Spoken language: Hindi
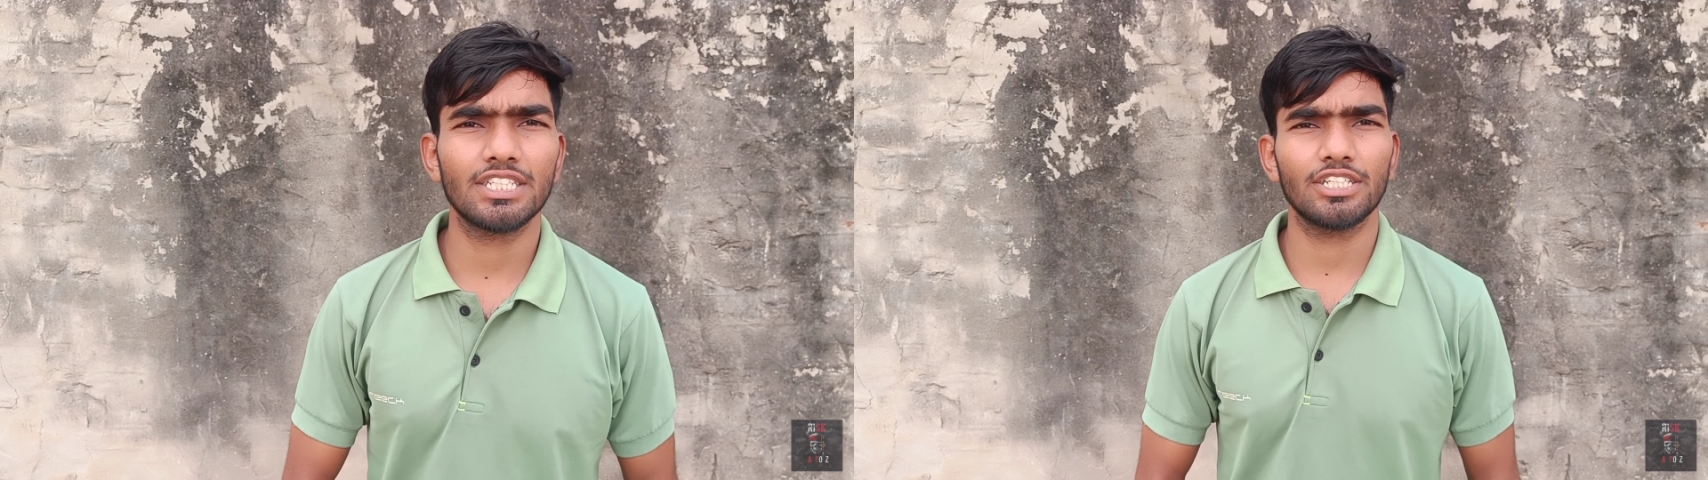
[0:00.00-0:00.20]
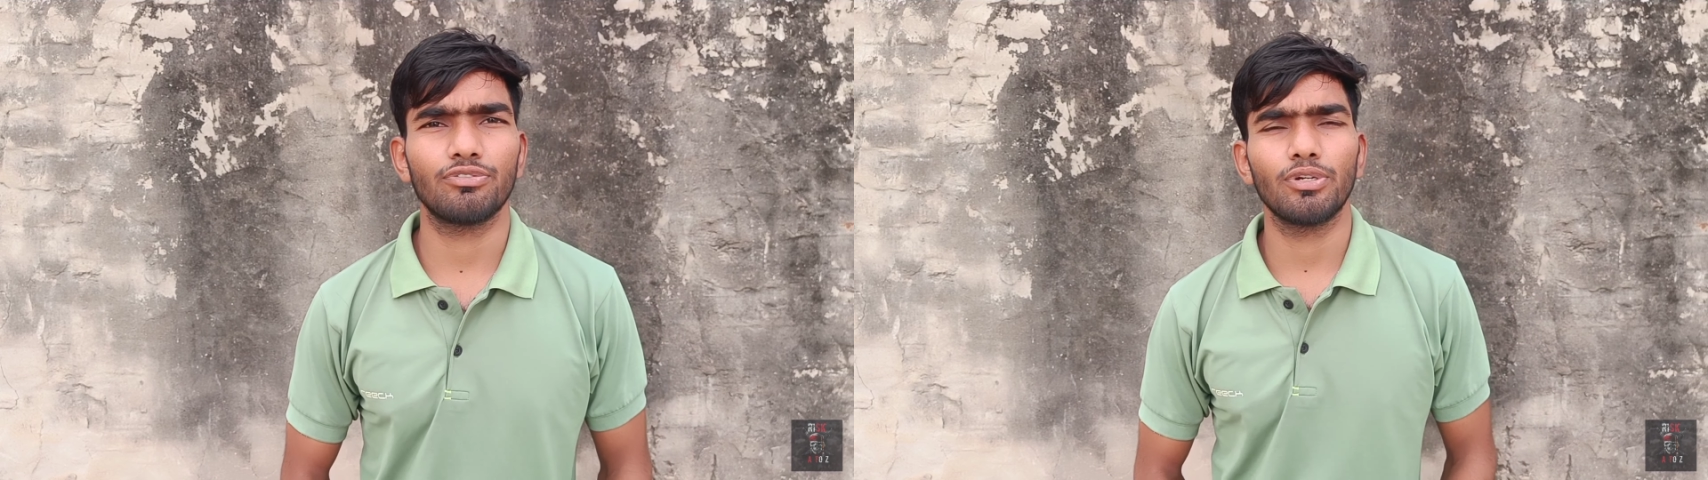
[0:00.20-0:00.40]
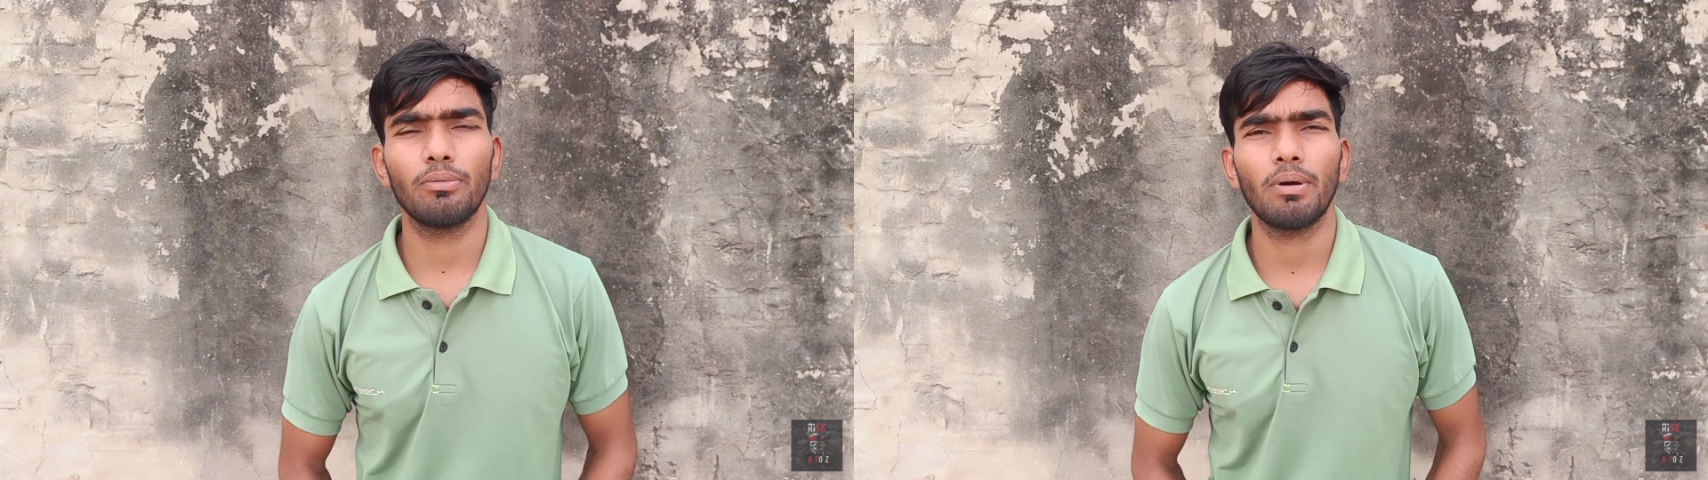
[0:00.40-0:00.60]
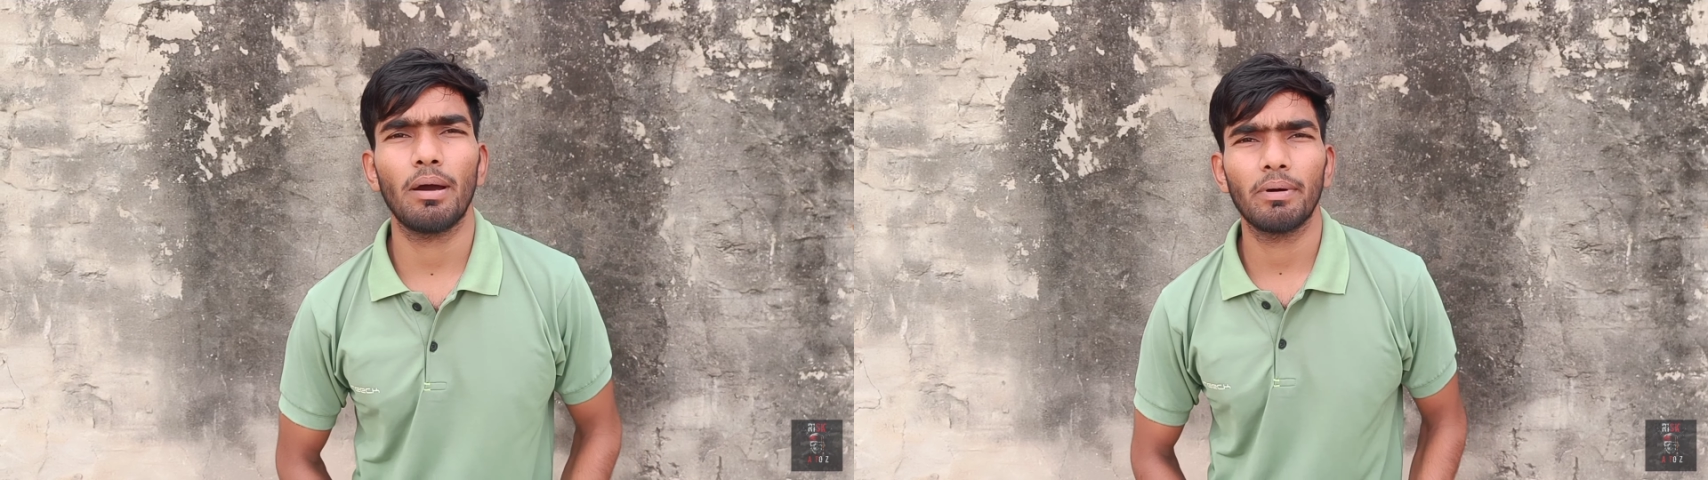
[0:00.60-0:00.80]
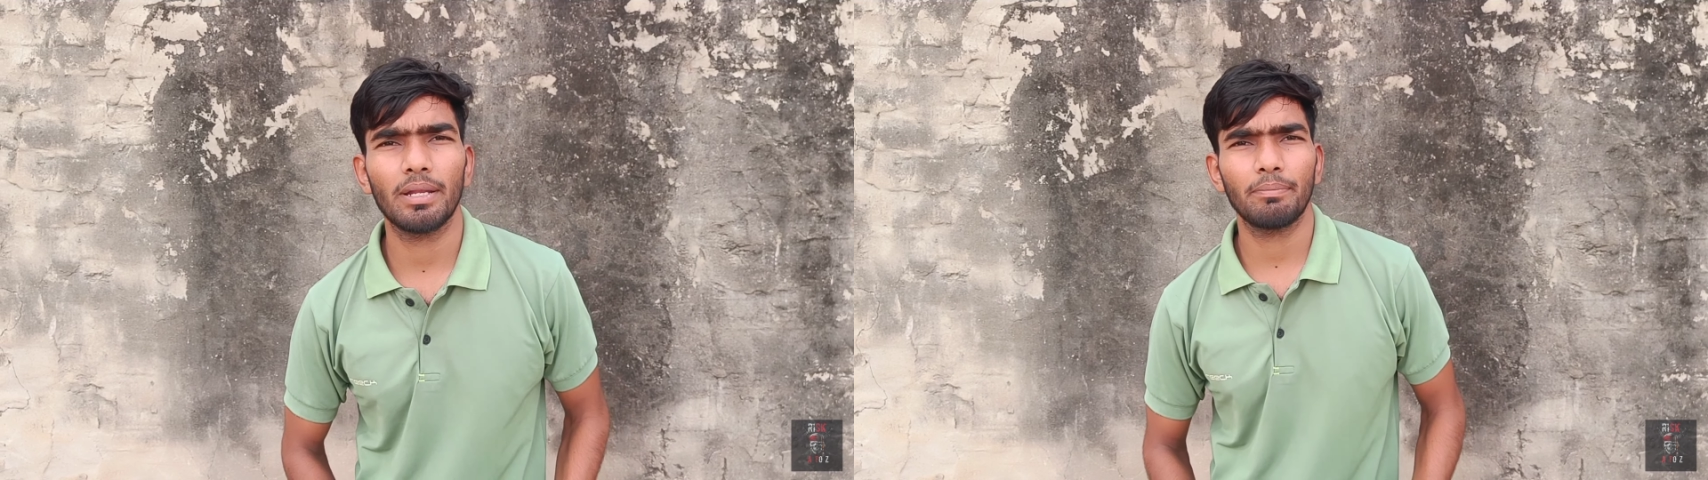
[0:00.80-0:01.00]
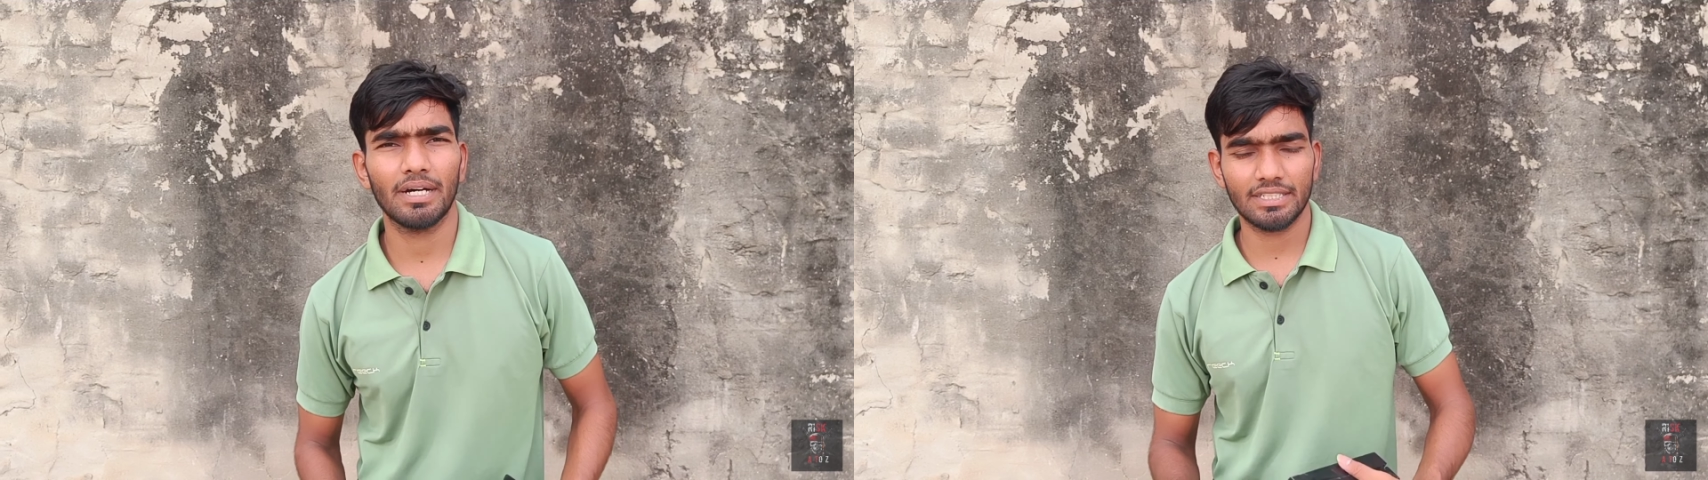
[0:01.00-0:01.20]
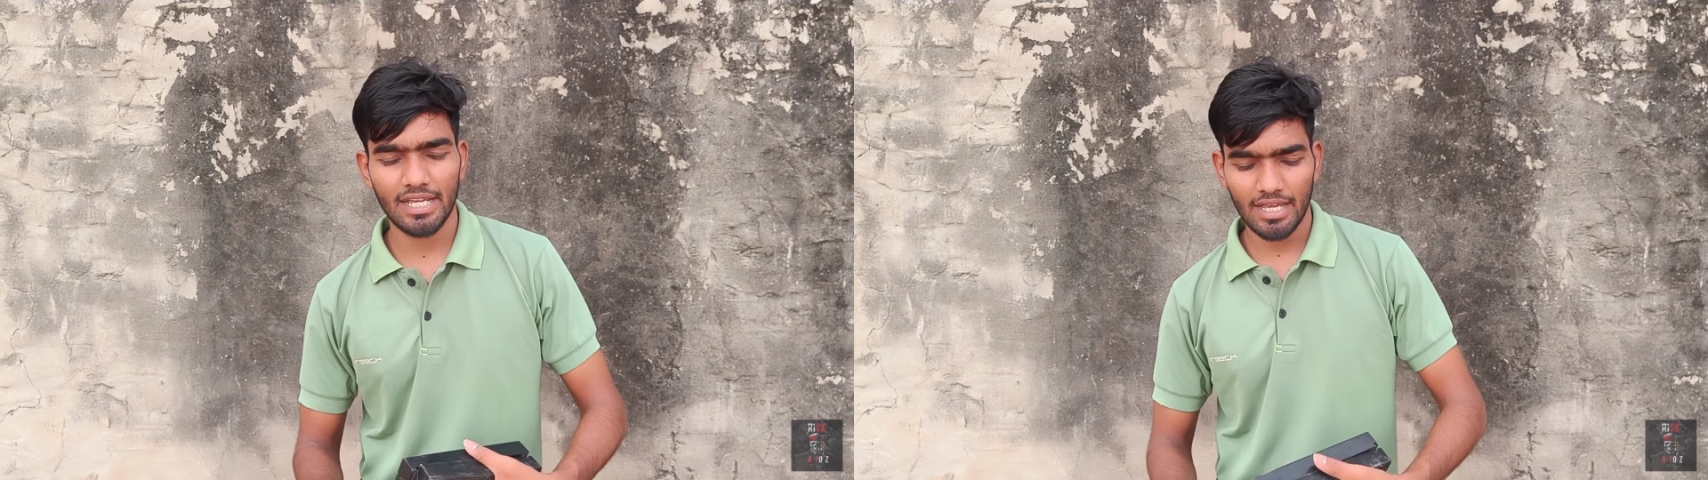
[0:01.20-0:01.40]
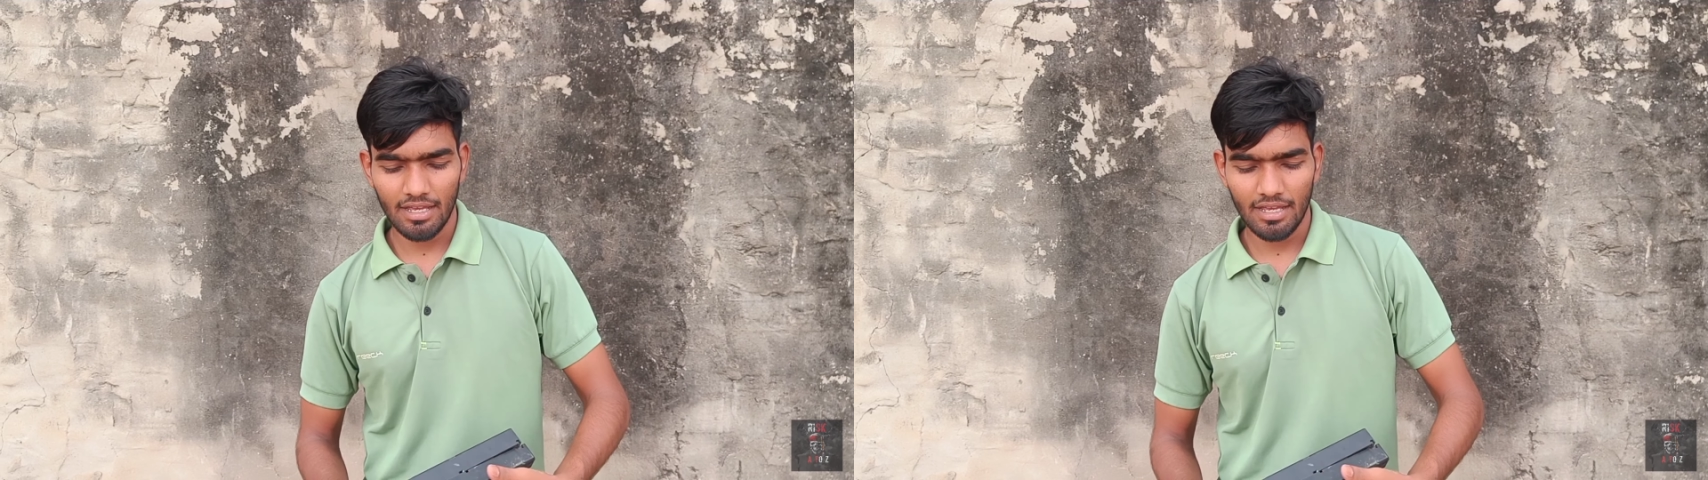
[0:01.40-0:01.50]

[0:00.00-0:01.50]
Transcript: की इस वीडियो में हमारे पास है